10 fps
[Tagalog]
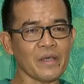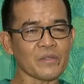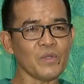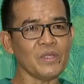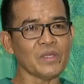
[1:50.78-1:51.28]

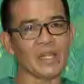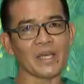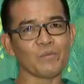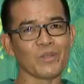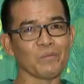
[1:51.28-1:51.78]
actually,
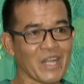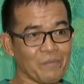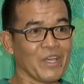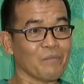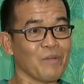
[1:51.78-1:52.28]
kailangan mo ng
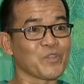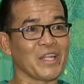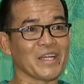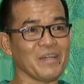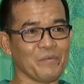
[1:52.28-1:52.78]
maraming amount
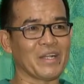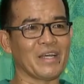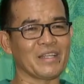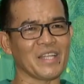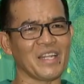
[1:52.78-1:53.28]
talaga
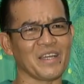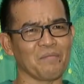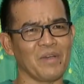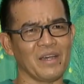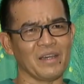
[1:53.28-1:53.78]
para
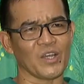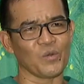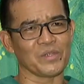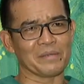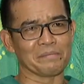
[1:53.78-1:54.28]
talagang
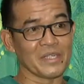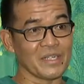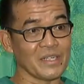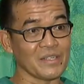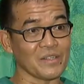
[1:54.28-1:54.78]
magkaroon ng
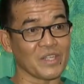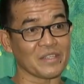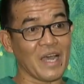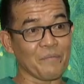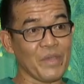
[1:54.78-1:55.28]
burn, ng,
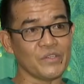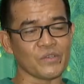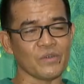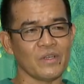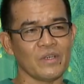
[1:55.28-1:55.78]
ng damage. No?